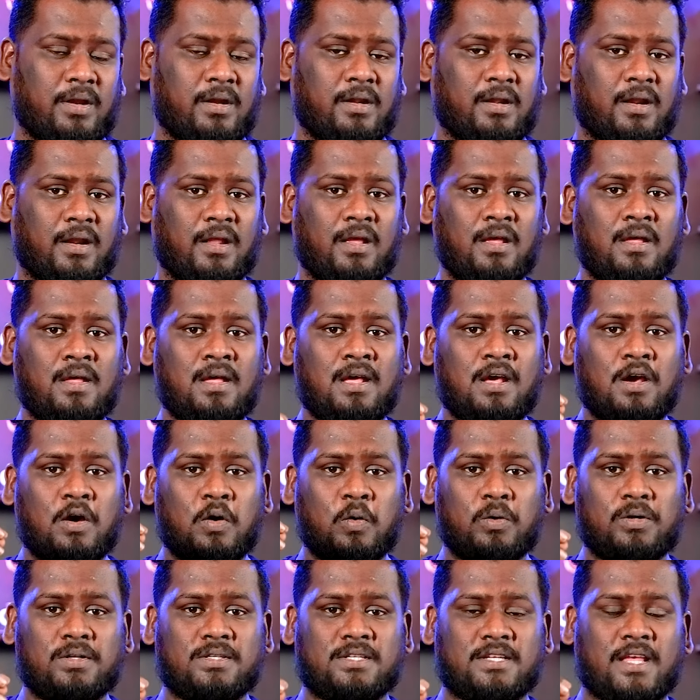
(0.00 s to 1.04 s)
அப்படின்ற
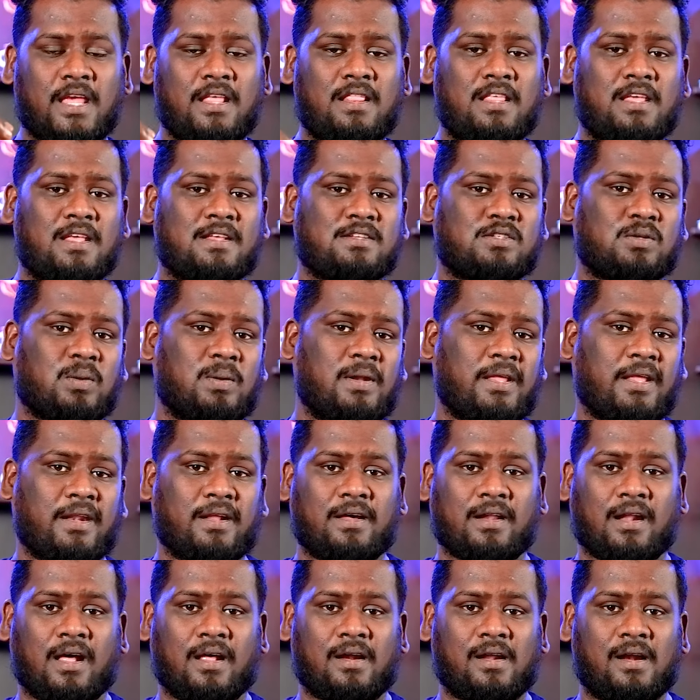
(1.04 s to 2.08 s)
ஒரு செய்தியை
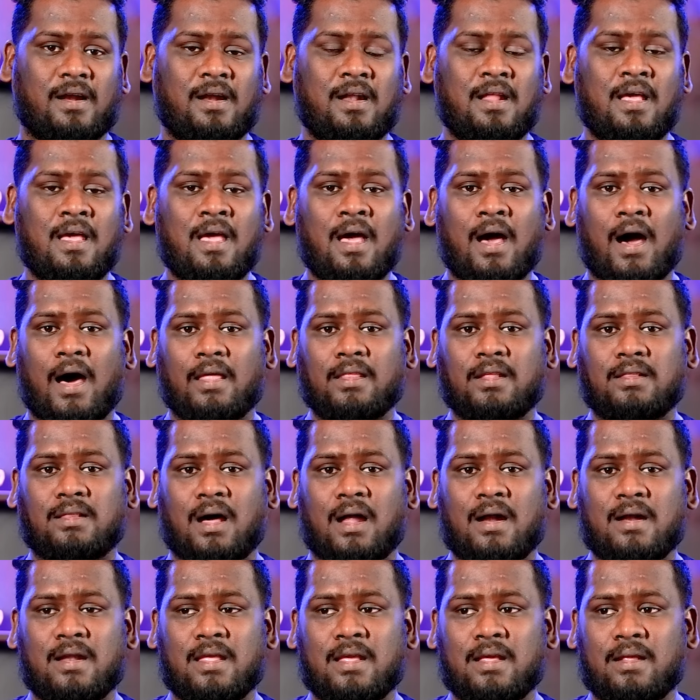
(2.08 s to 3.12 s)
சொல்லியிருக்கிறார்கள் அதை
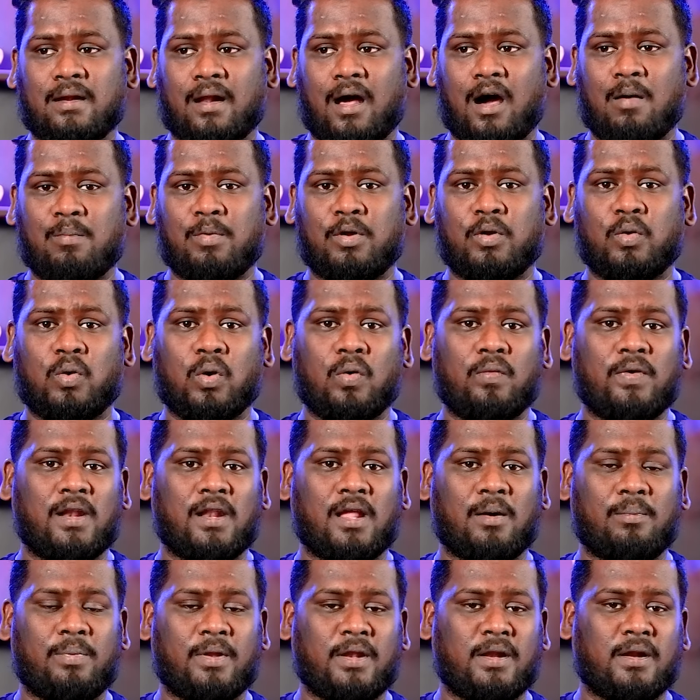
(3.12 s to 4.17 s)
தாண்டி ராமர்
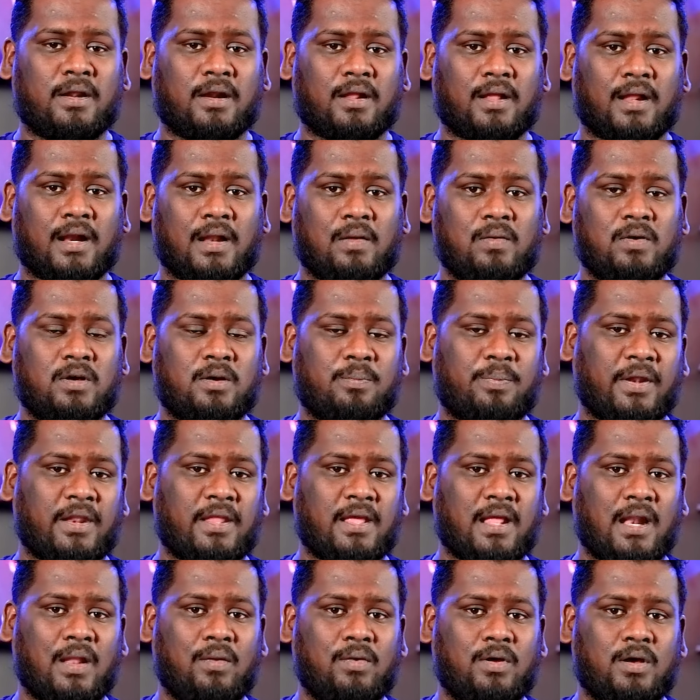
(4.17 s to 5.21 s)
கோவில் அப்படின்ற அளவுக்கு
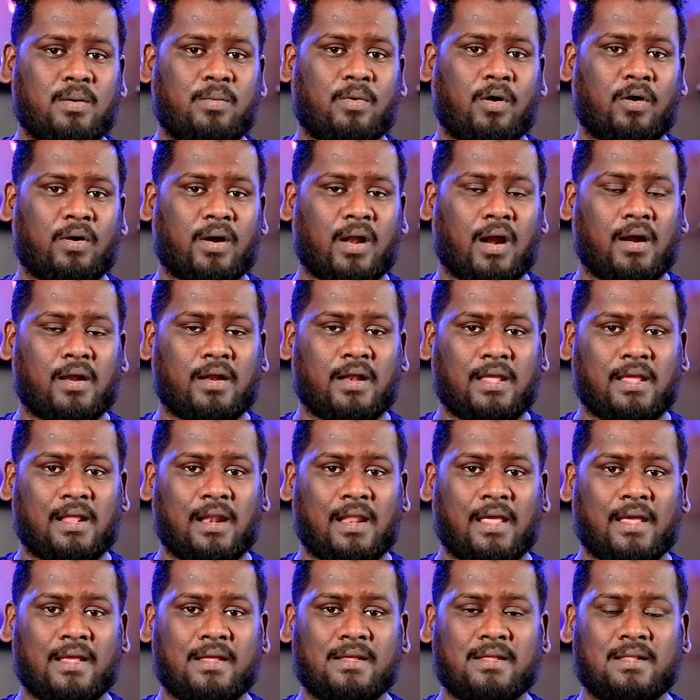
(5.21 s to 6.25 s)
பெரிய அளவுக்கு
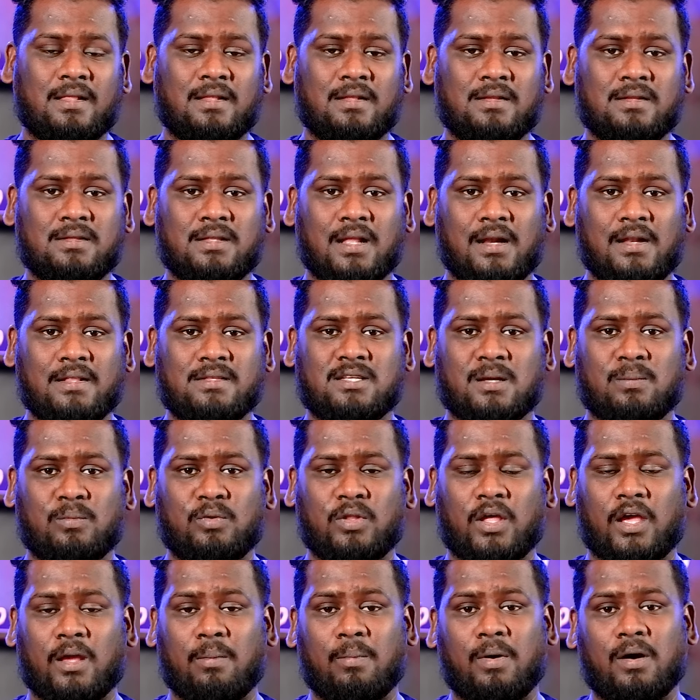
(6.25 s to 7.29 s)
கொண்டாடினீங்களே தலித்
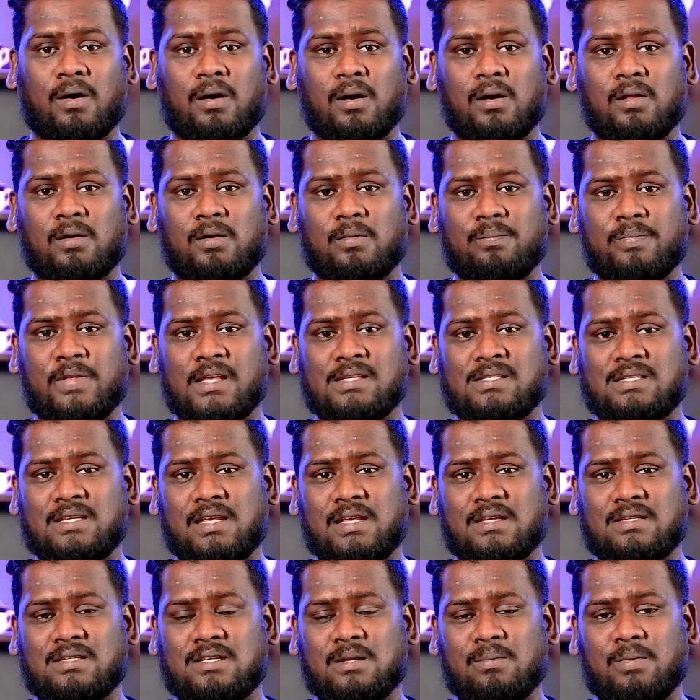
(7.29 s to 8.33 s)
சமுதாய மக்களுக்கும் எஸ்சி
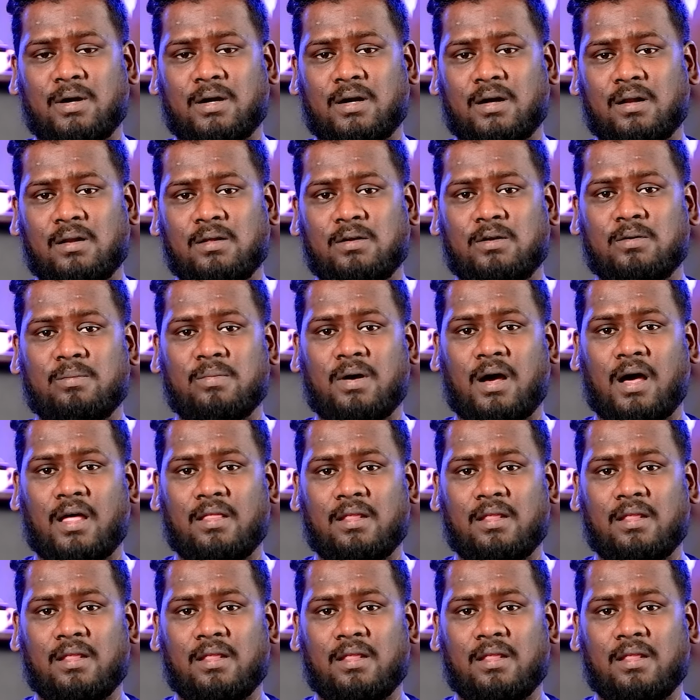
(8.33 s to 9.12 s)
எஸ்டி மக்களுக்கும்